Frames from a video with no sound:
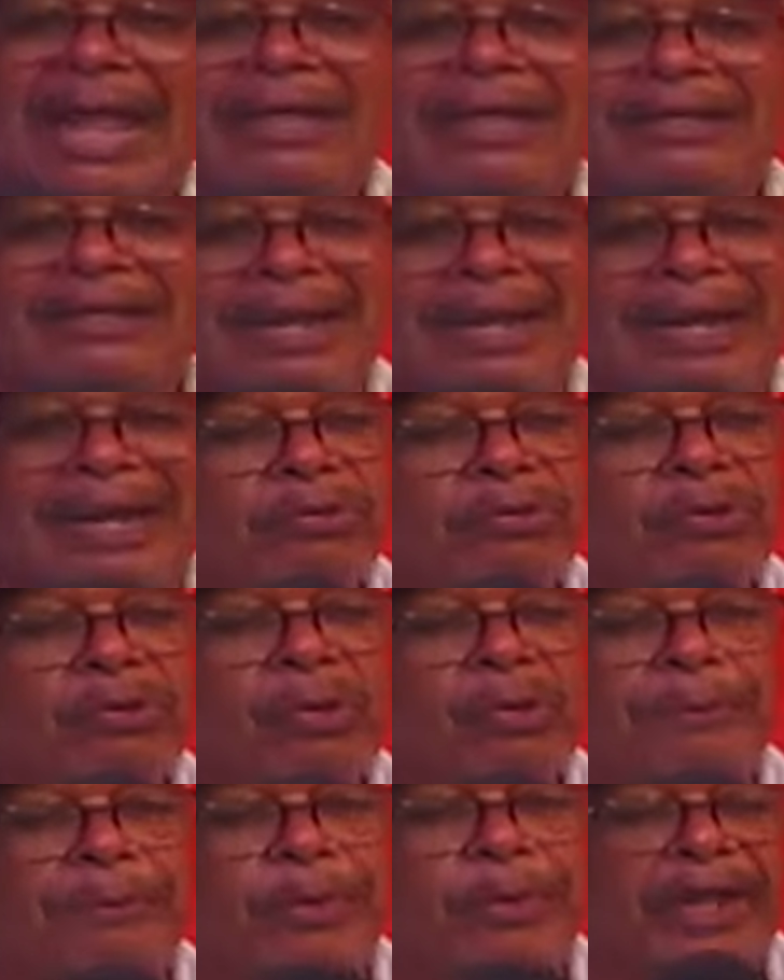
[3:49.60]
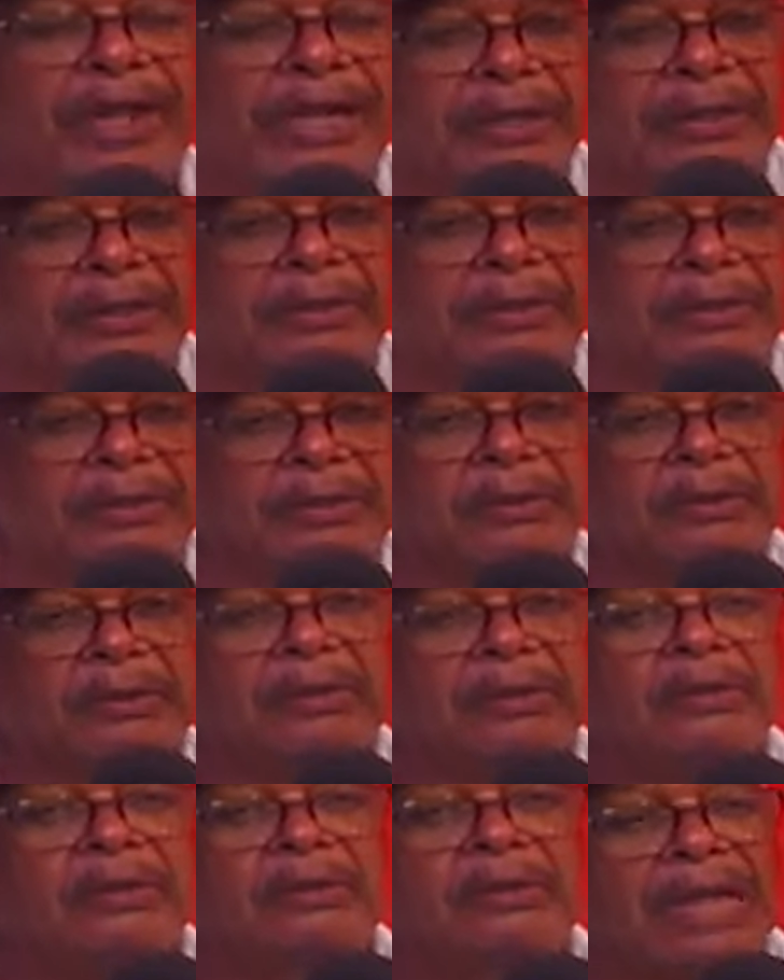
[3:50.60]
el poder, tal como
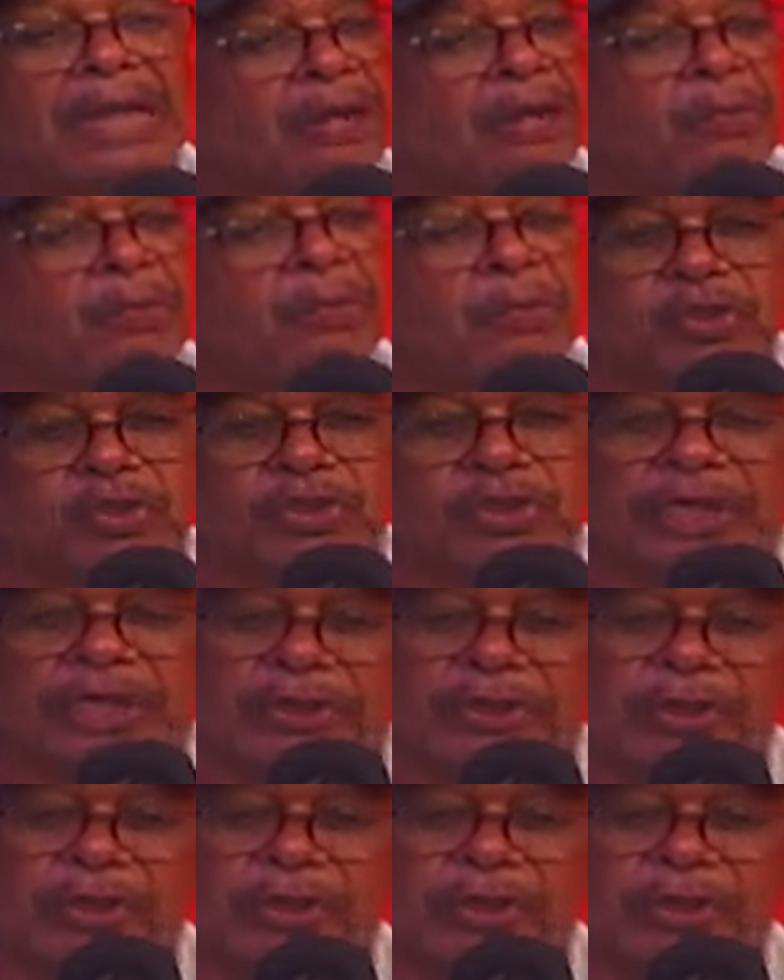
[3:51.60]
sucedió aquella vez.